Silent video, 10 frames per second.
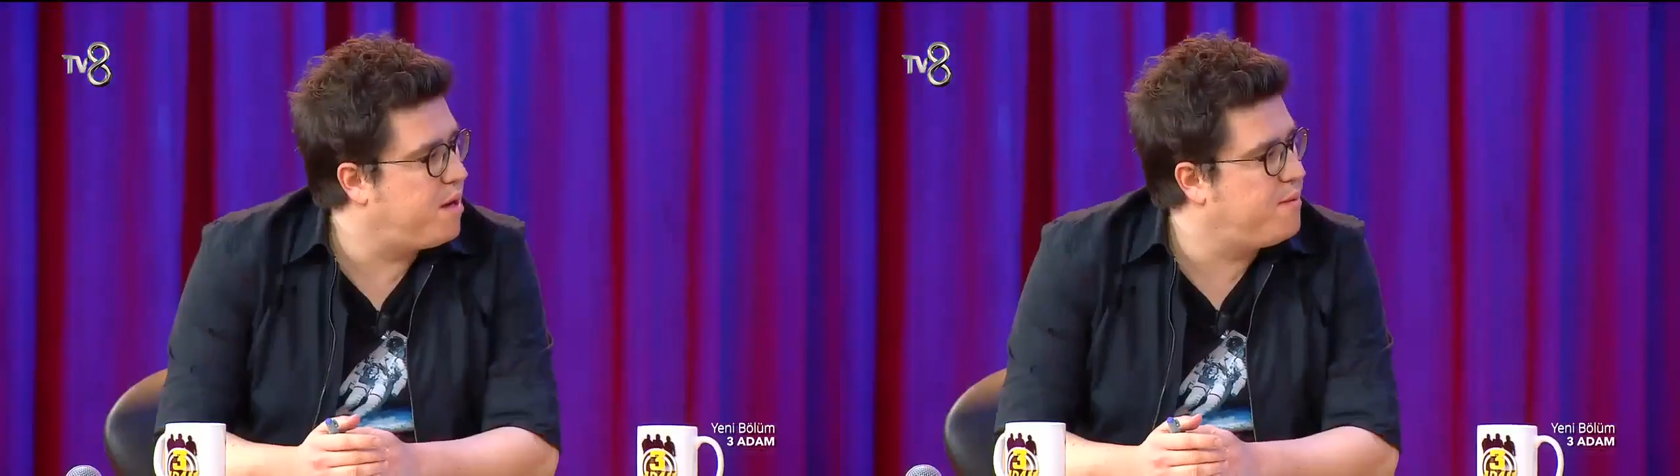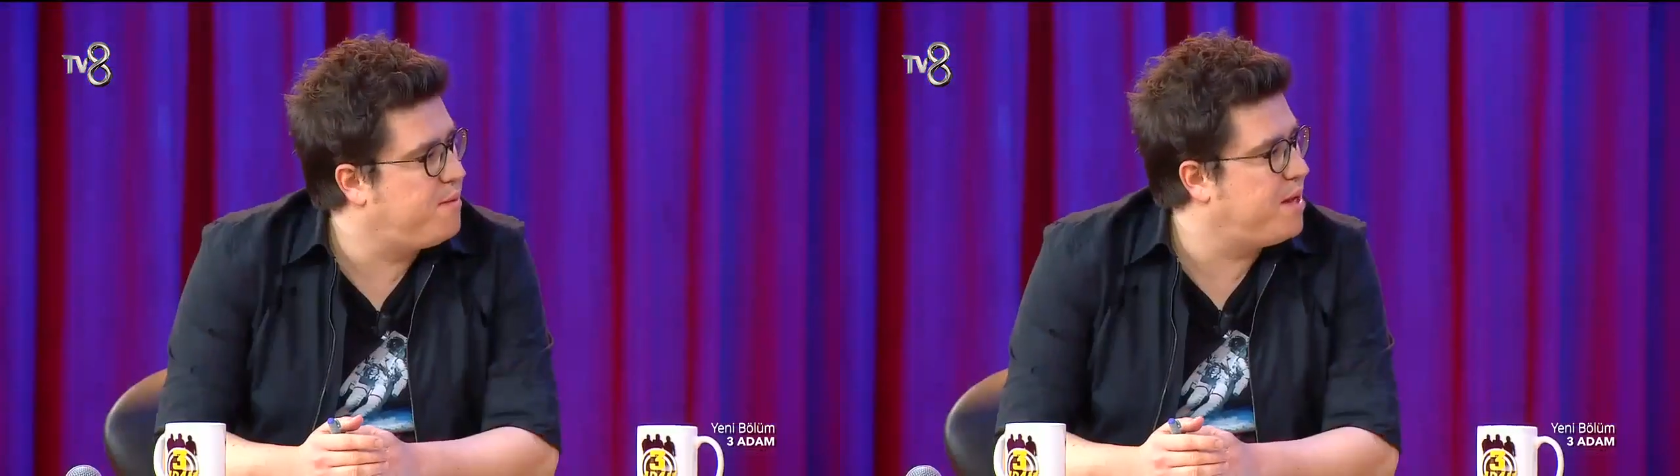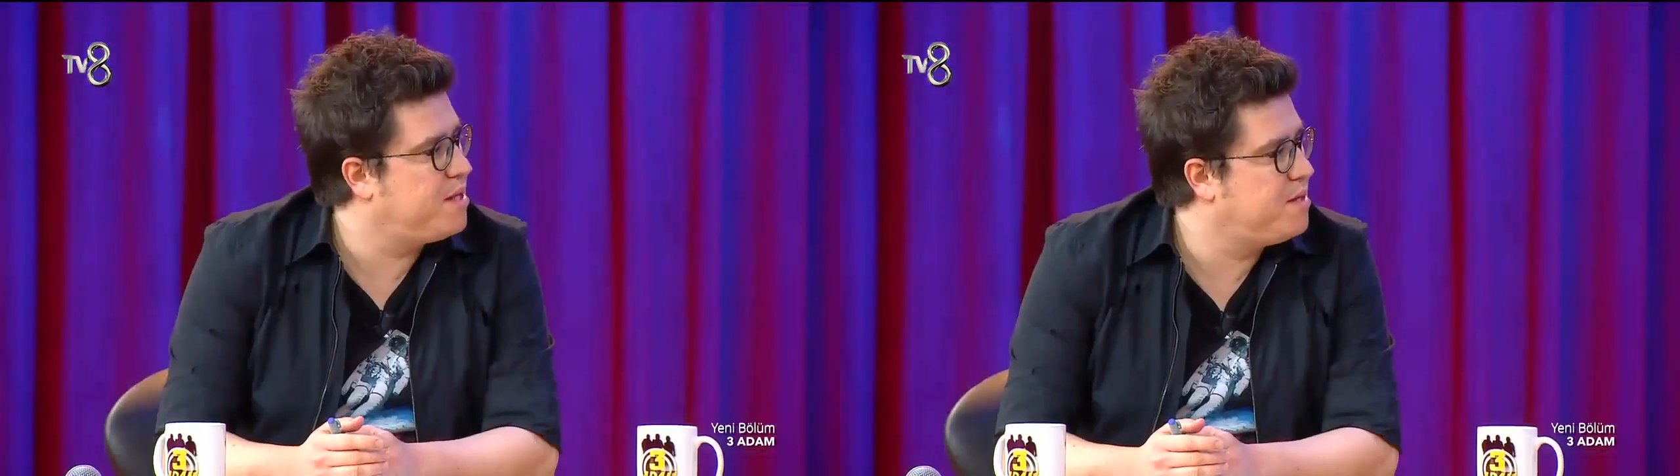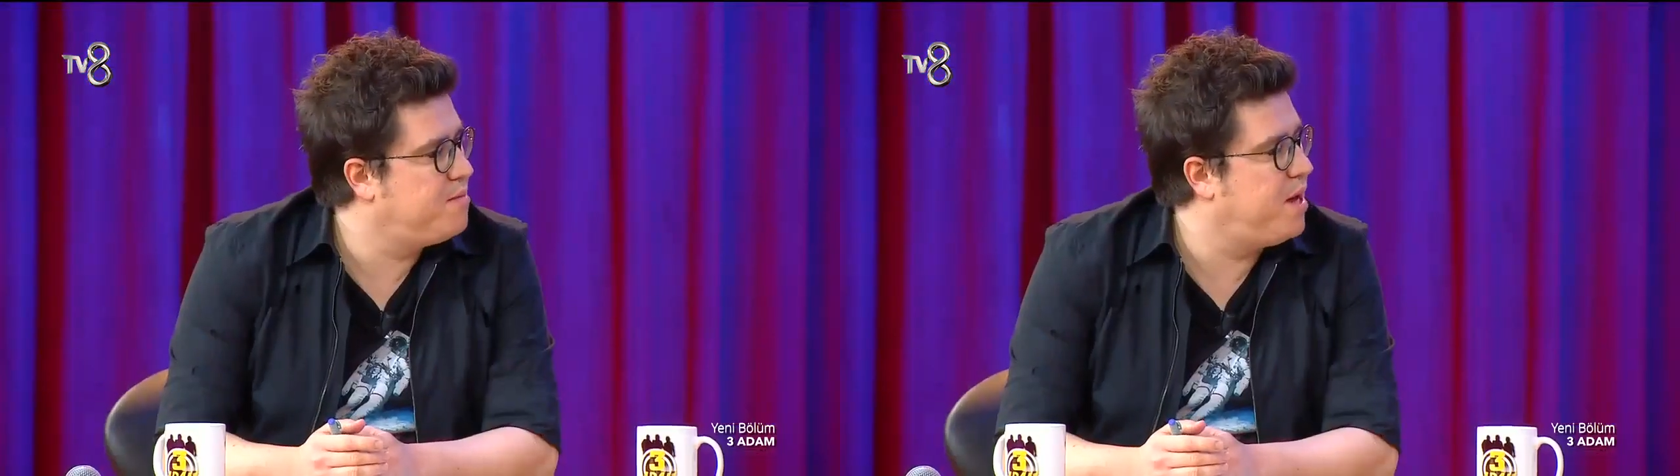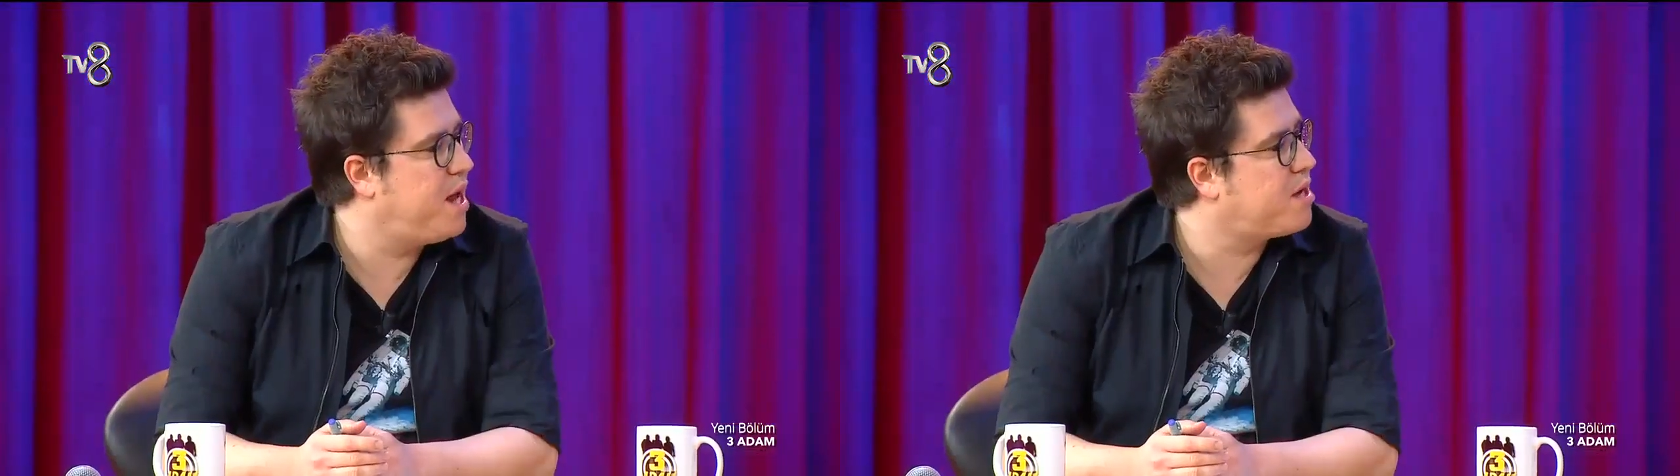abi ben Ne biçim
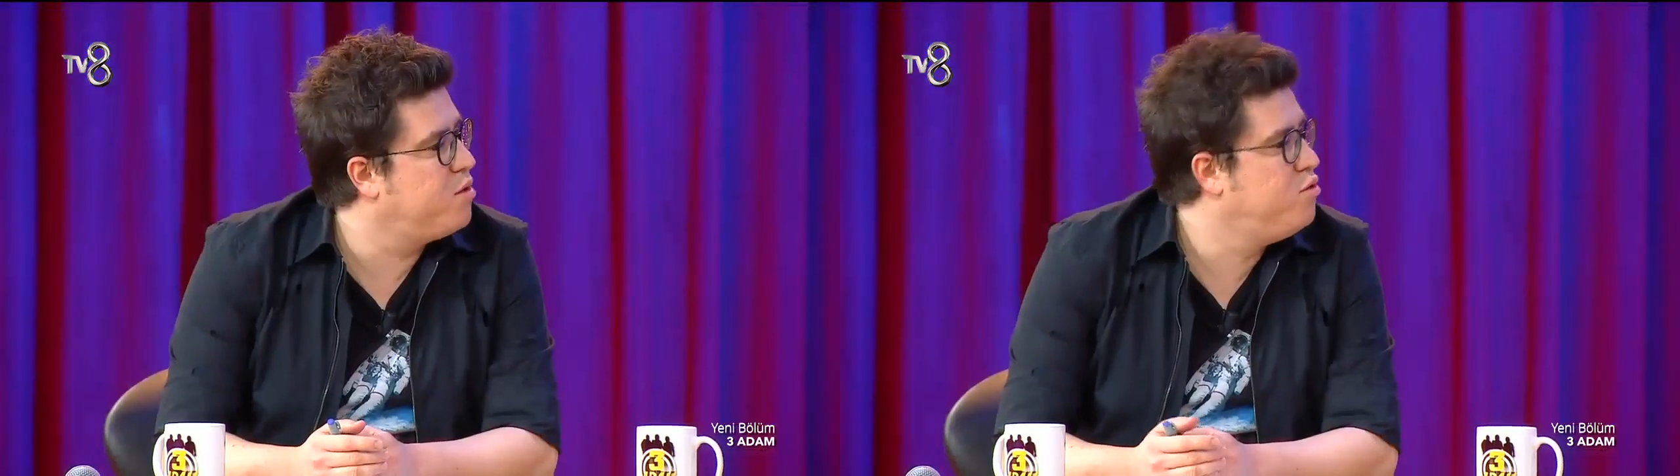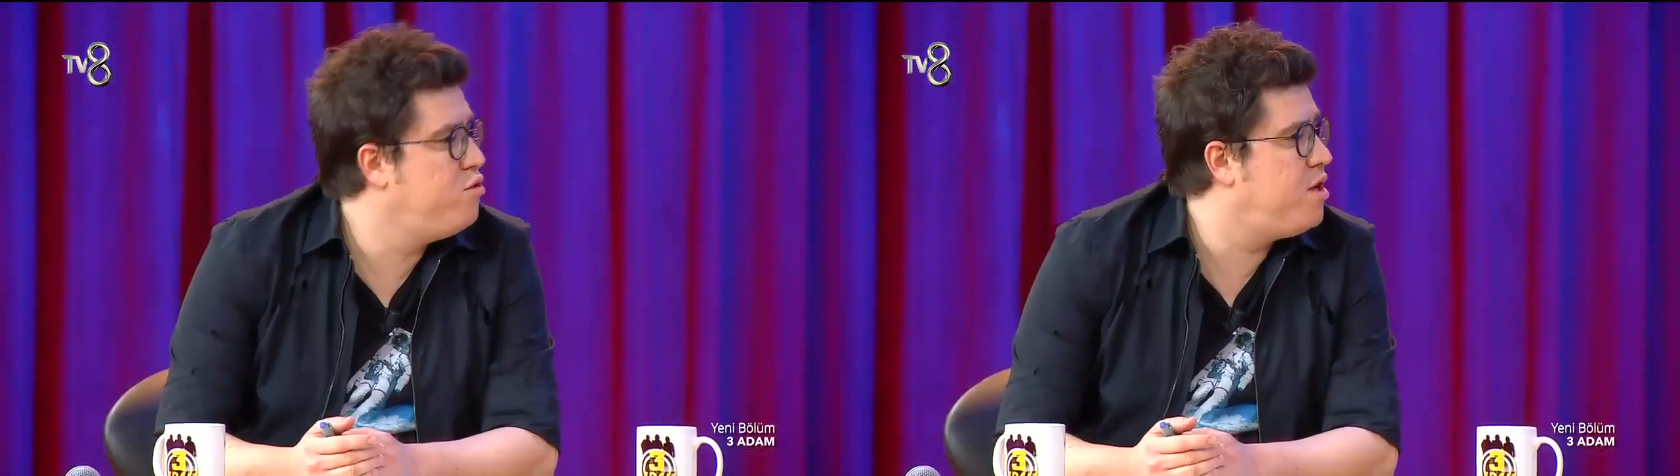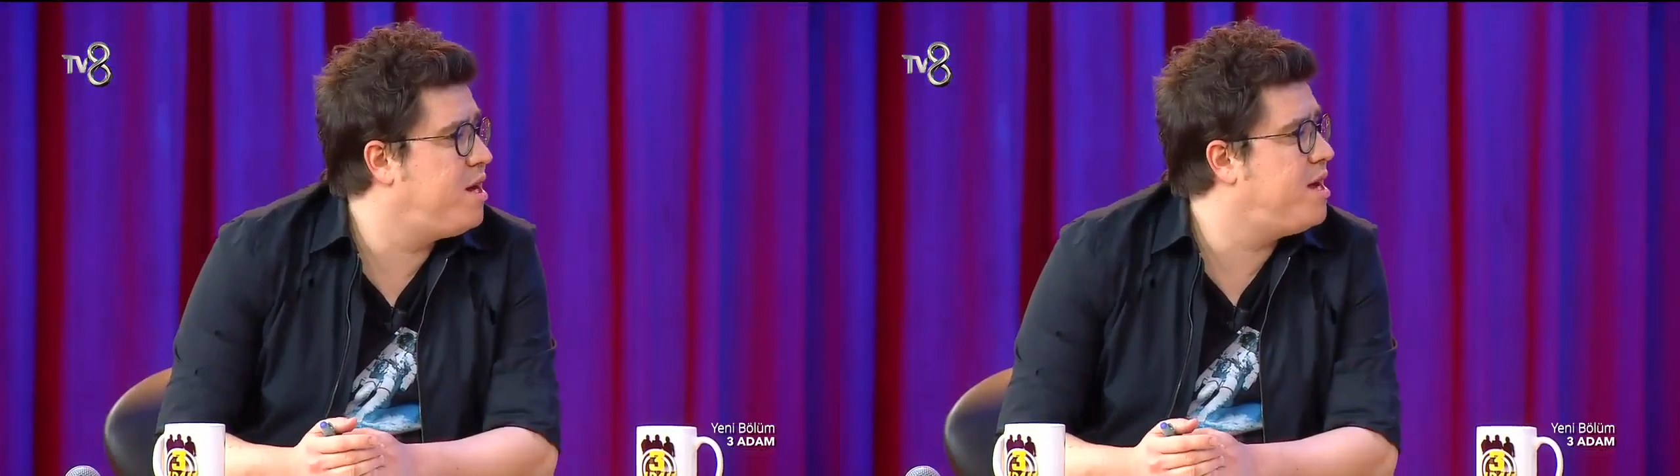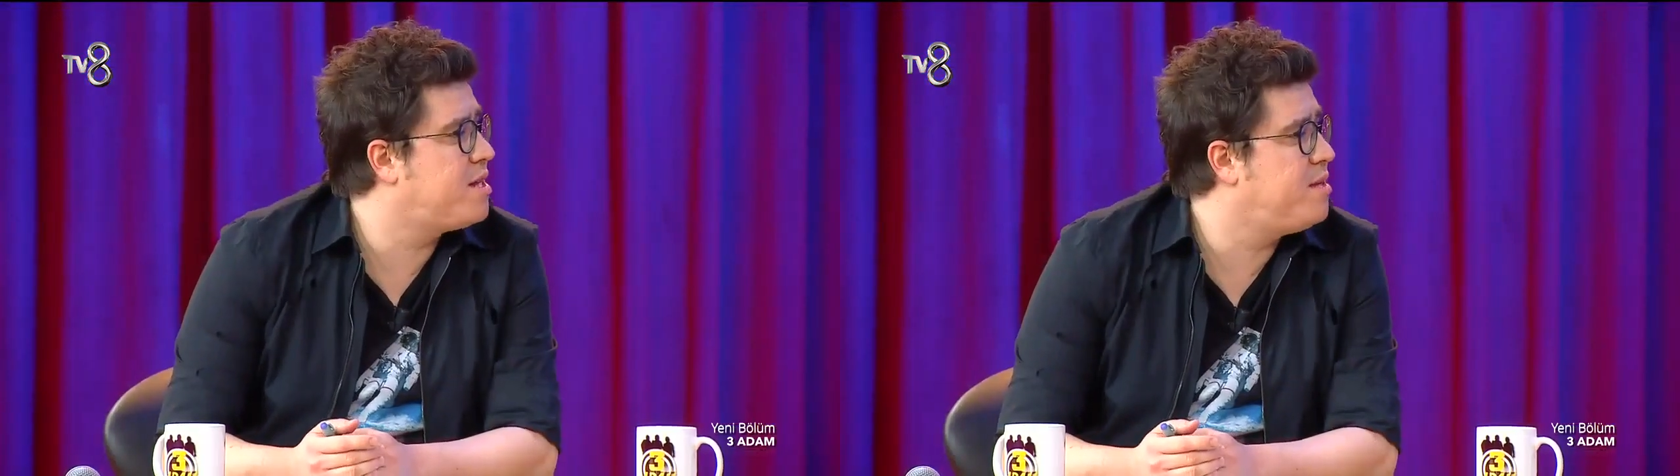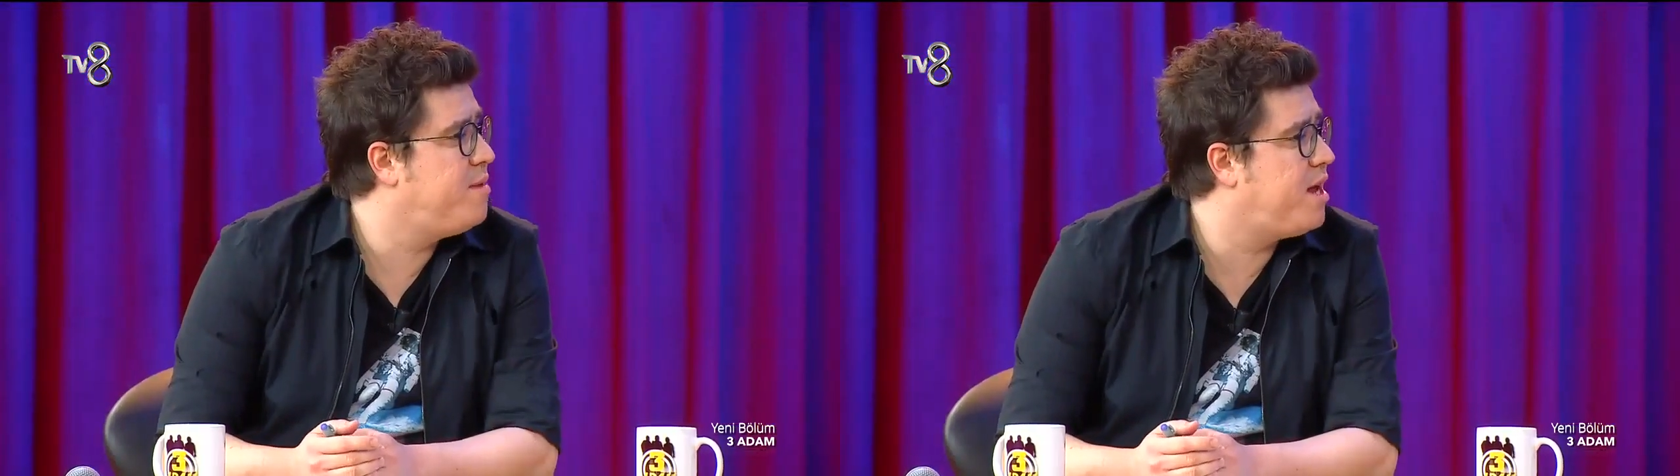merak ediyorum. Ünlülerin
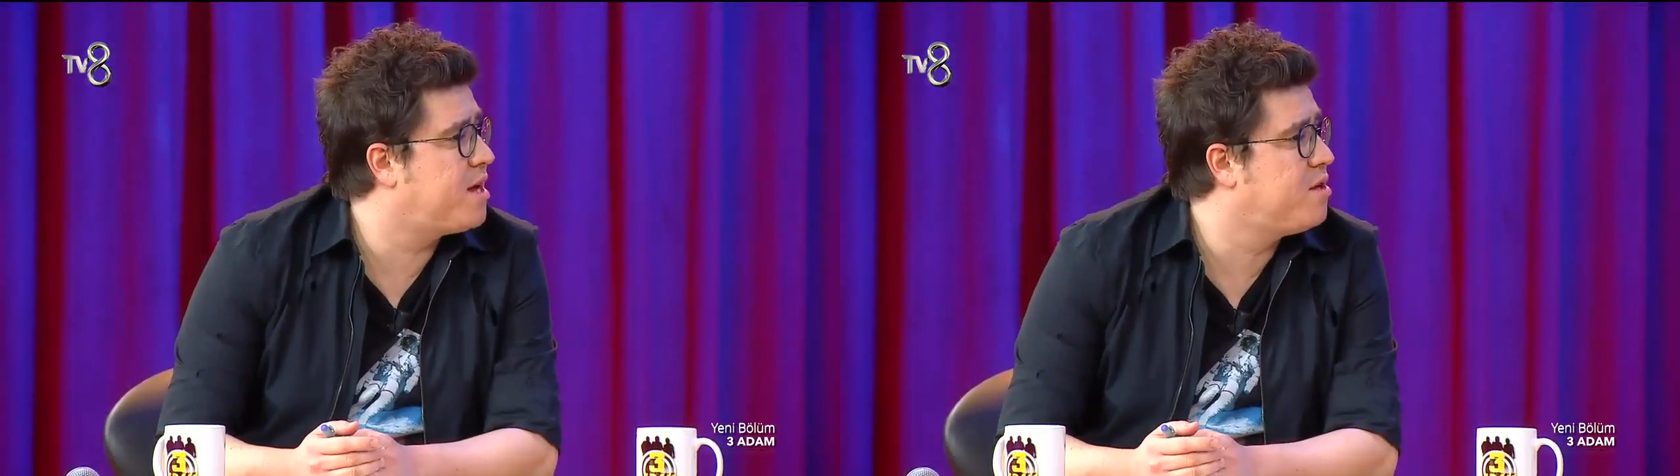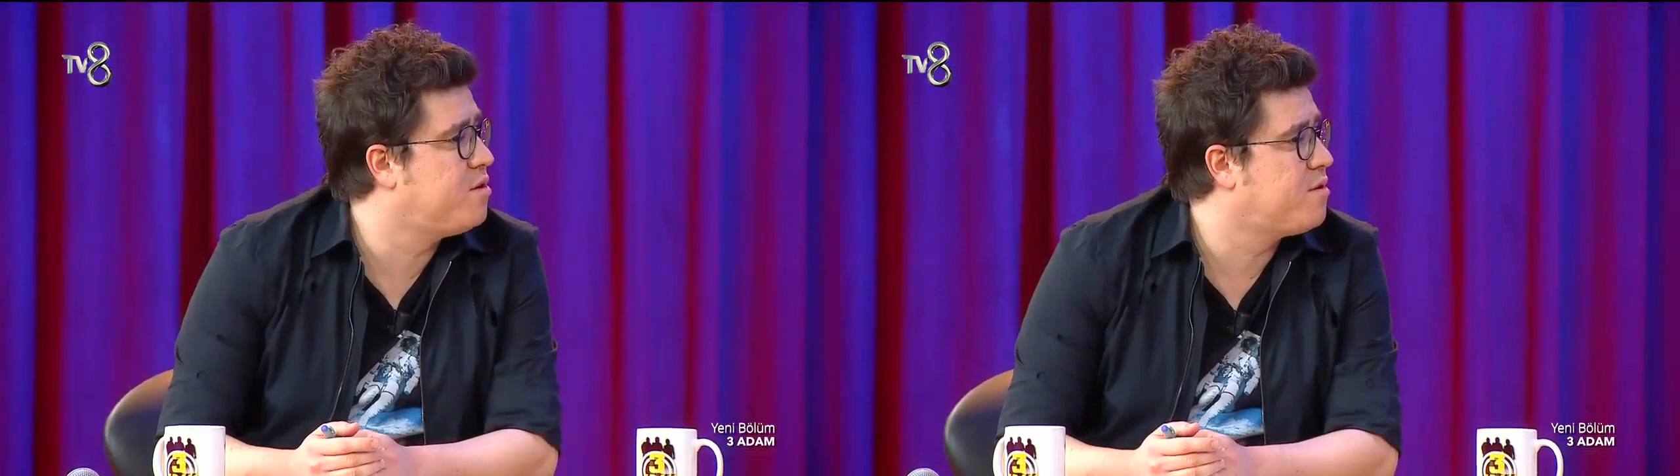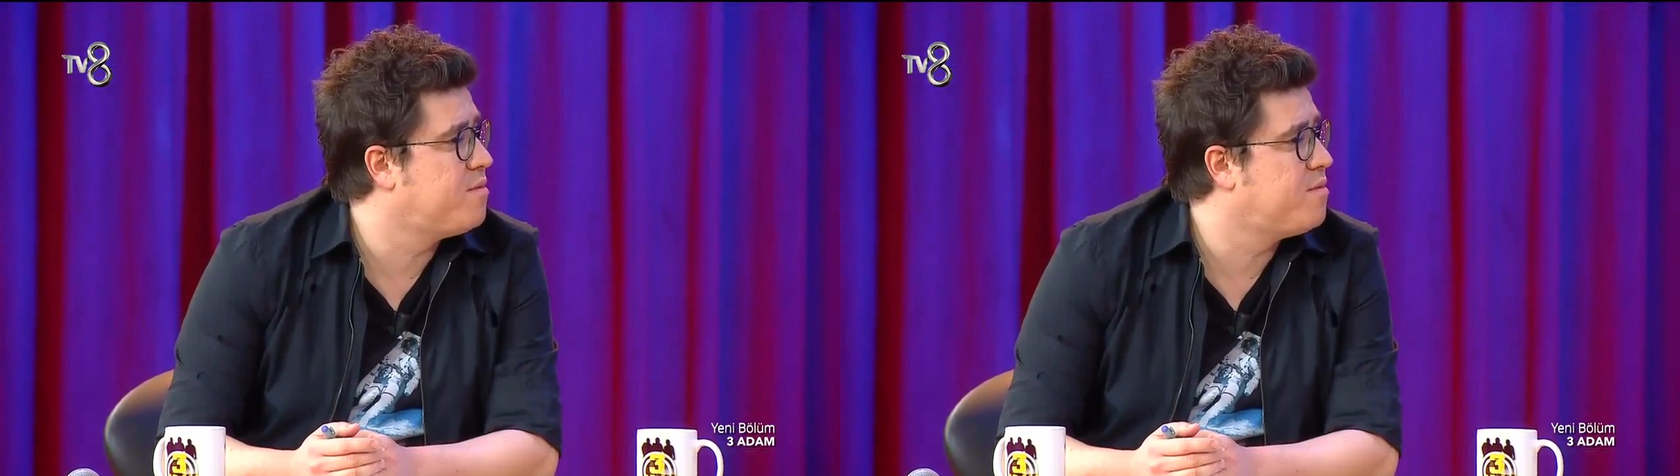hayatını merak ediyorum.